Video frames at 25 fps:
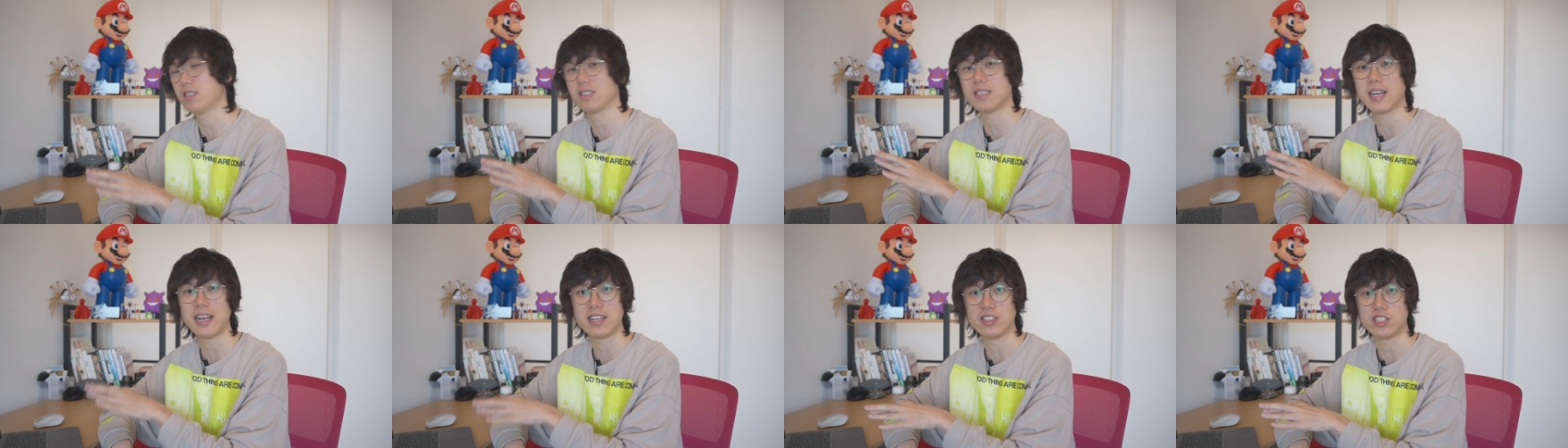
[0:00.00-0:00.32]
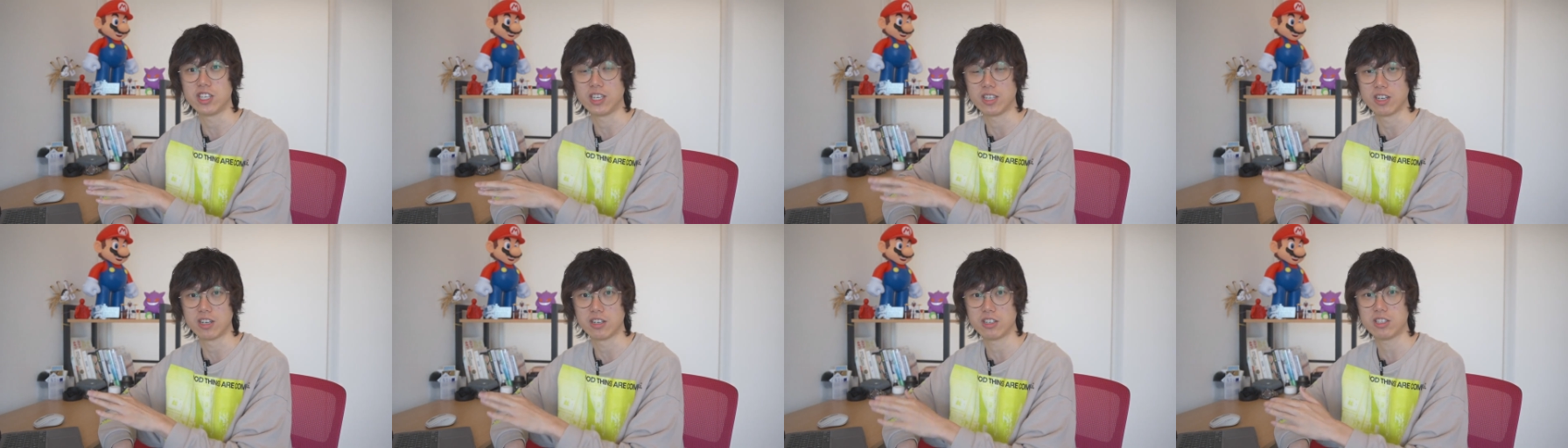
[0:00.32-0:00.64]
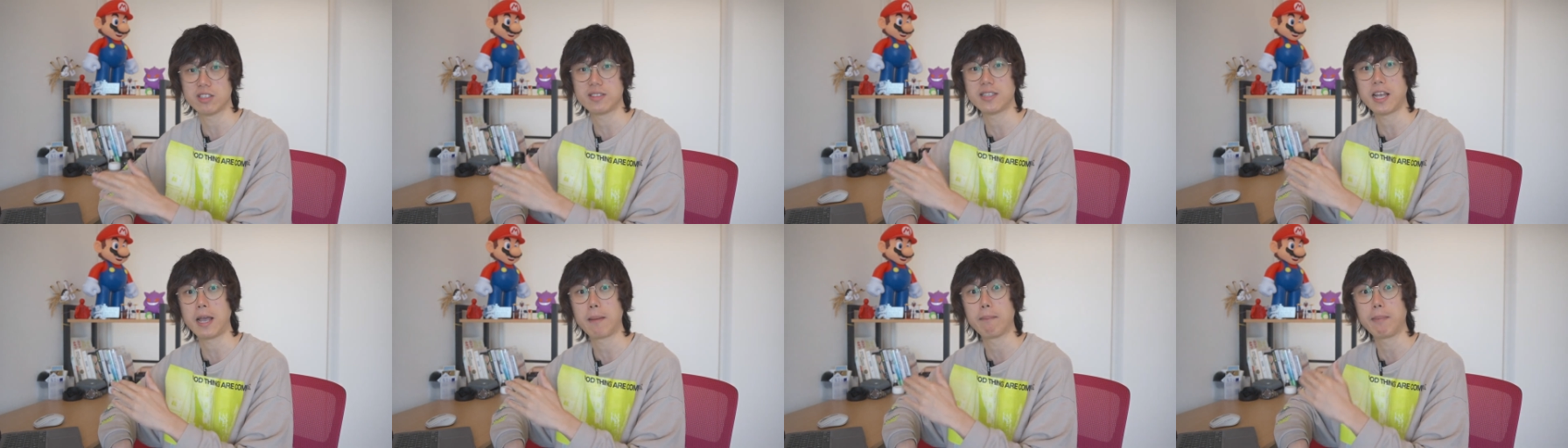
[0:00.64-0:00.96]
析案情，而
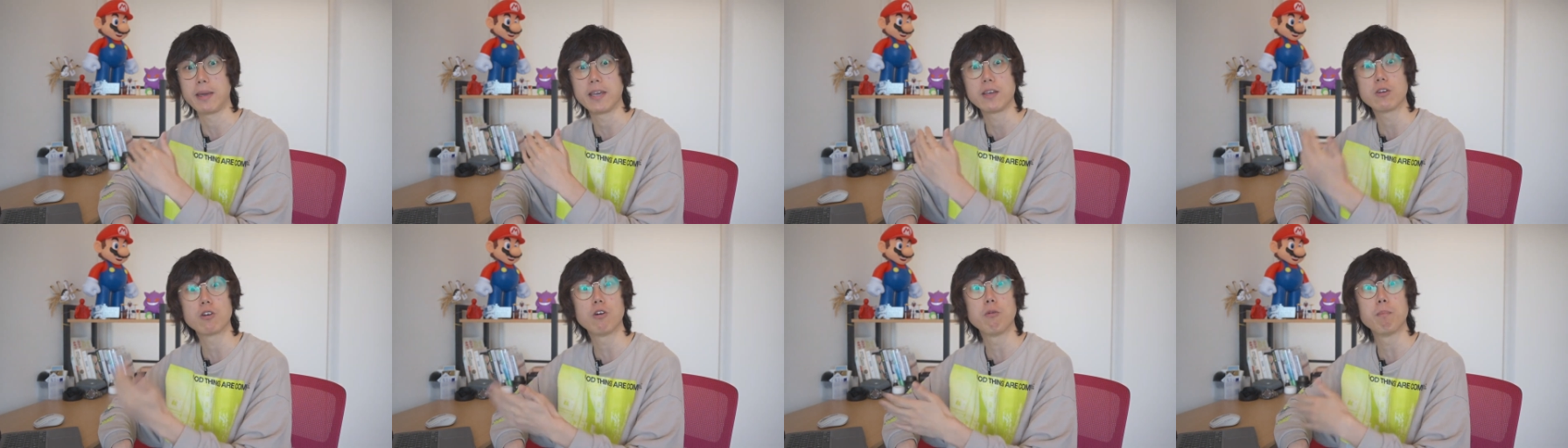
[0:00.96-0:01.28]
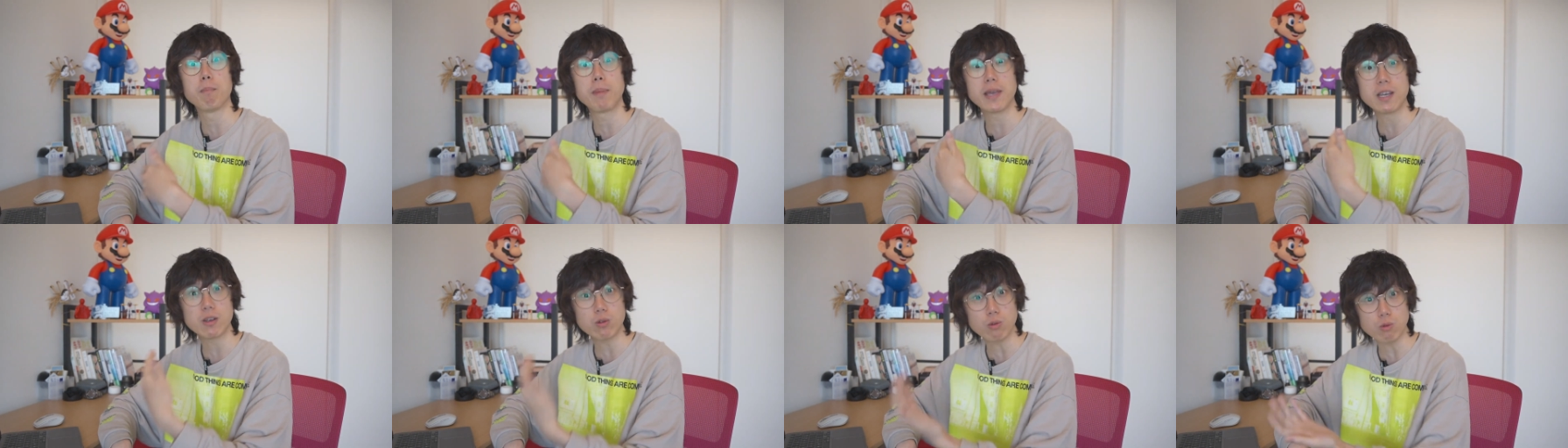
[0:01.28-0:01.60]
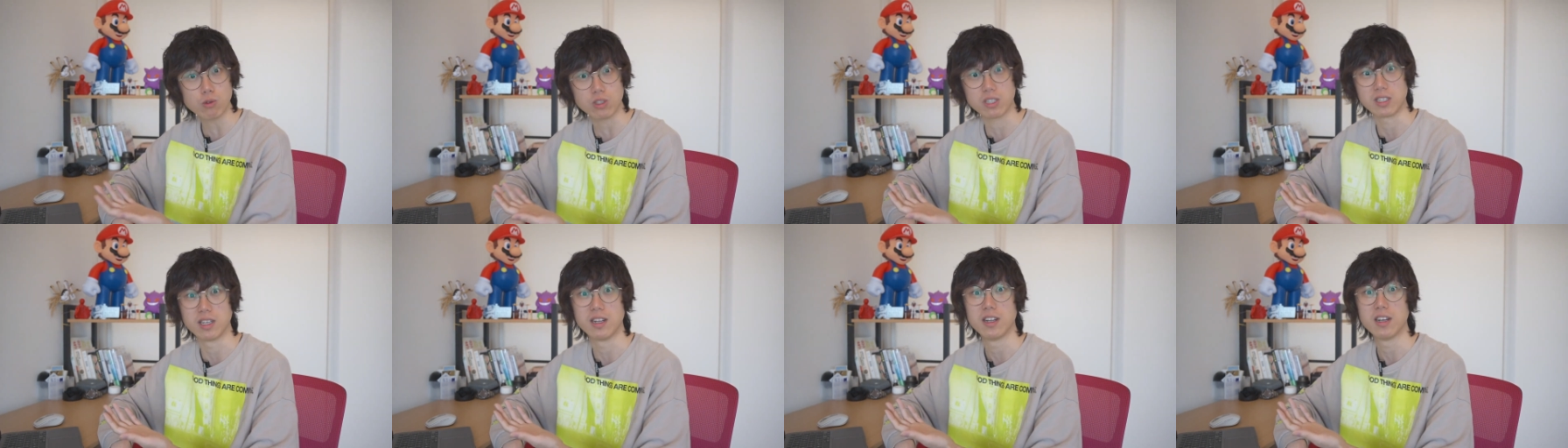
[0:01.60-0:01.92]
是在凭空编
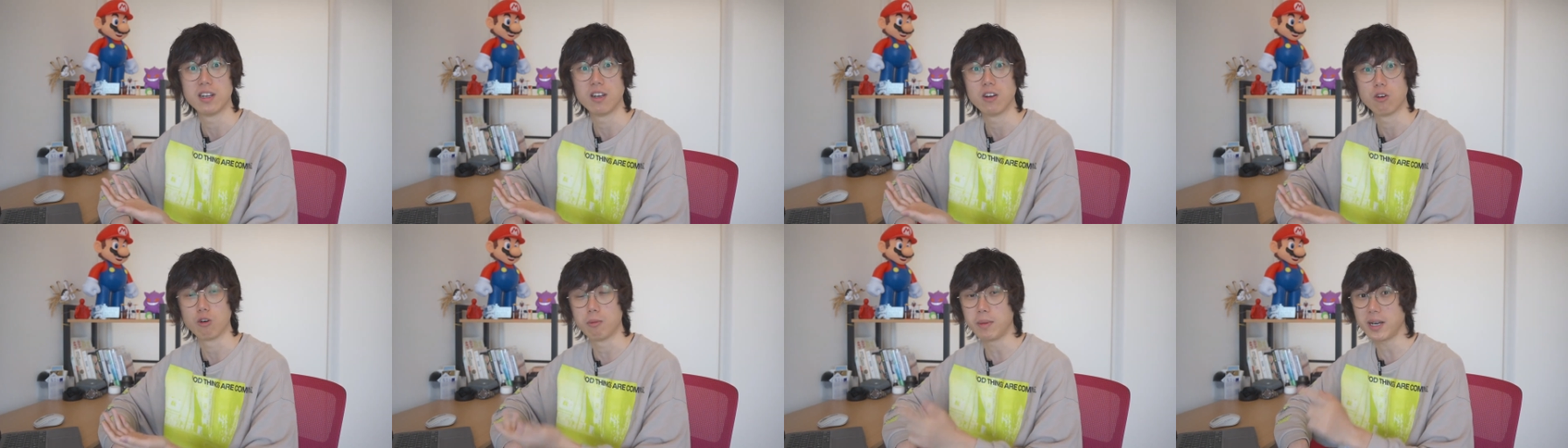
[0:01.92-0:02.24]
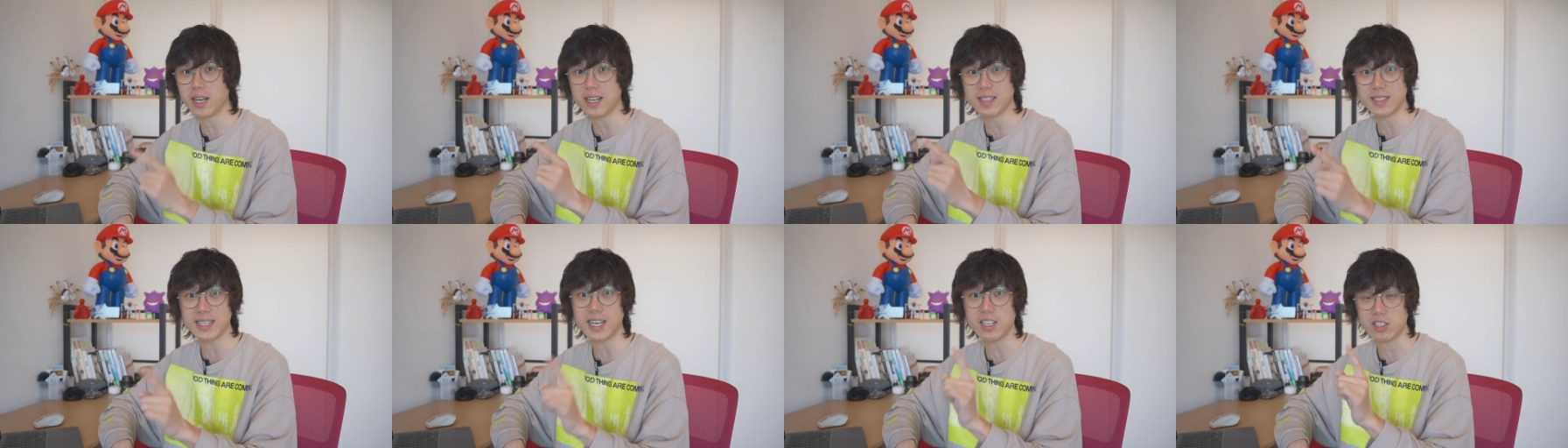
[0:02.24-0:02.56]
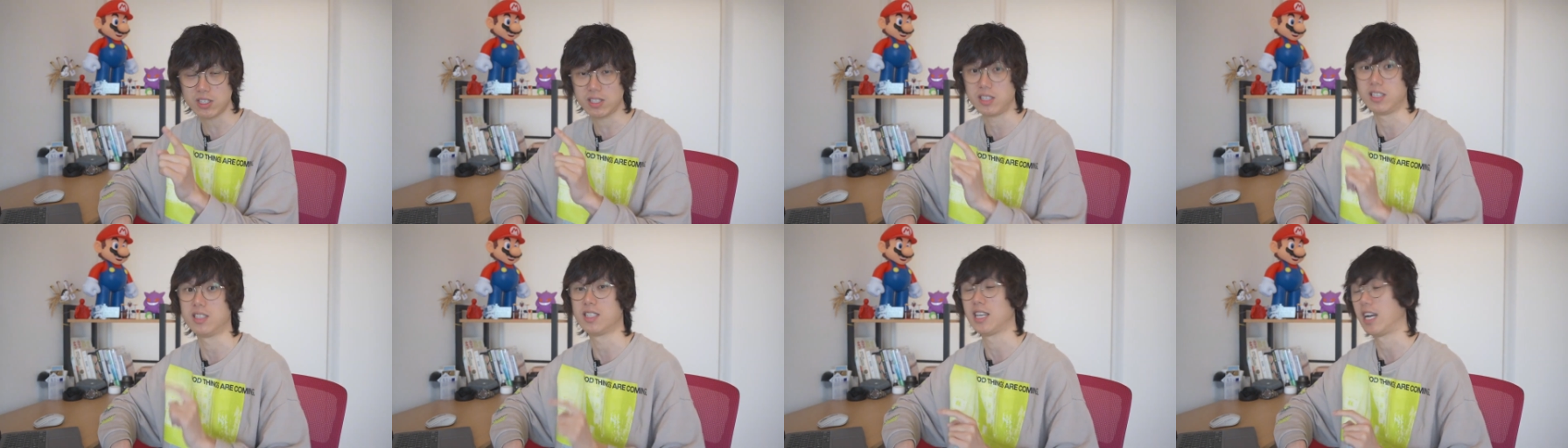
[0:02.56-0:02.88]
故事。我们可以再
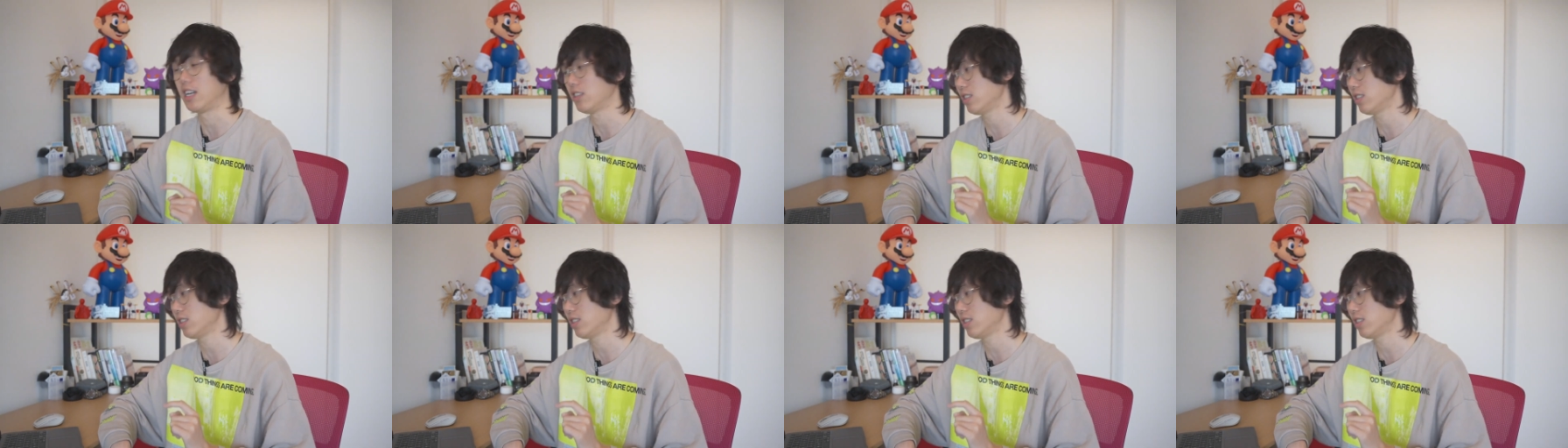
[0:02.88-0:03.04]
试一下，